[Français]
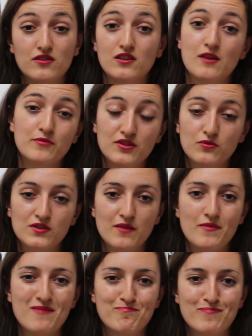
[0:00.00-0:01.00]
la météo,
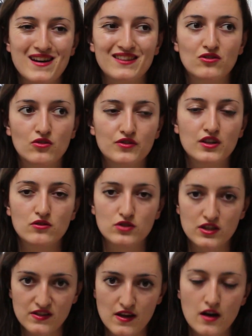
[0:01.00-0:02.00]
ça m'a pas tant
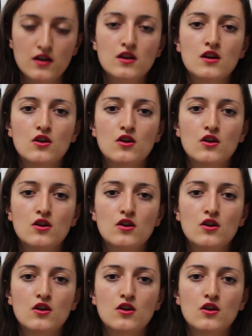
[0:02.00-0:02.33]
dérangé que ça.